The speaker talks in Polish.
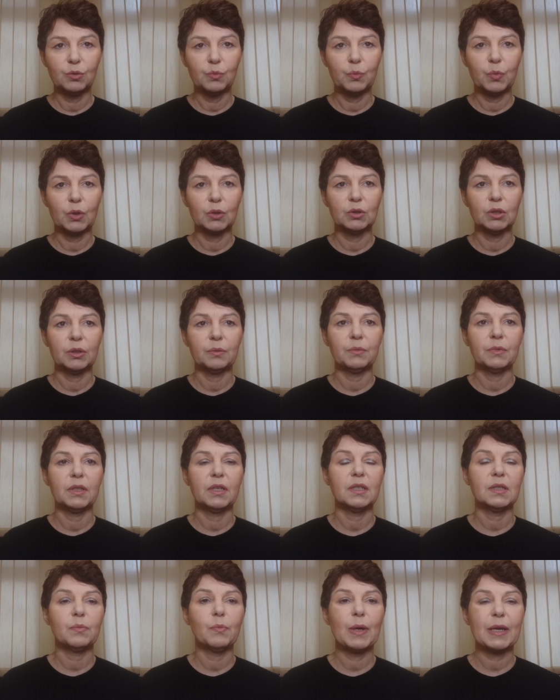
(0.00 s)
tym bonem
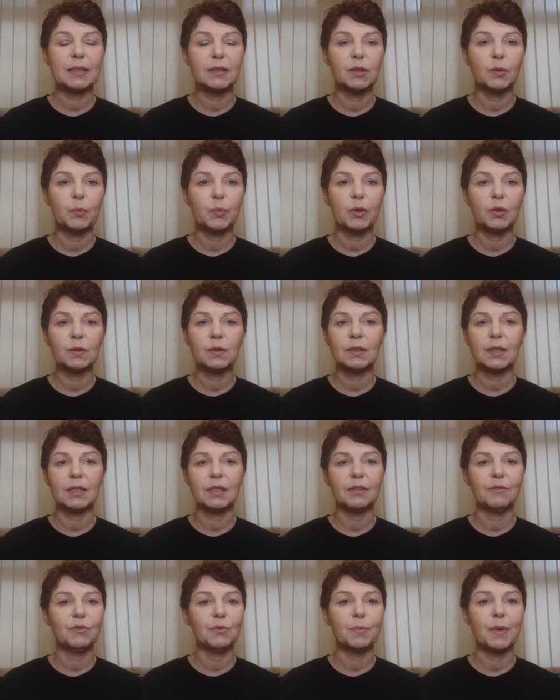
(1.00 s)
jest bardzo
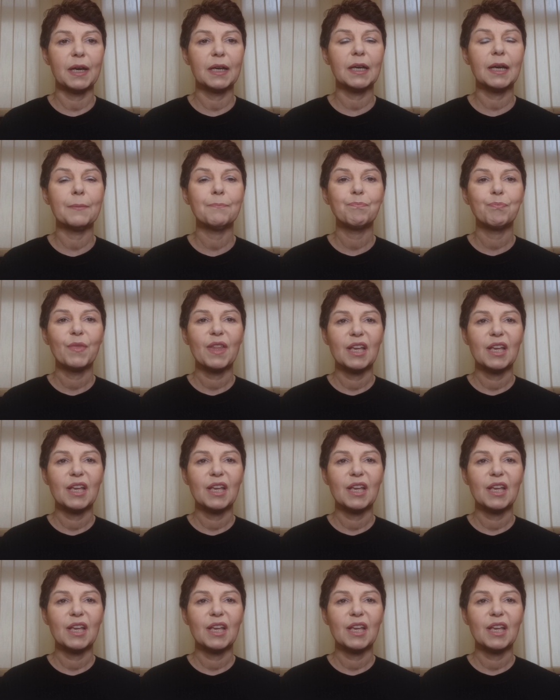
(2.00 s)
prosta, nie wymaga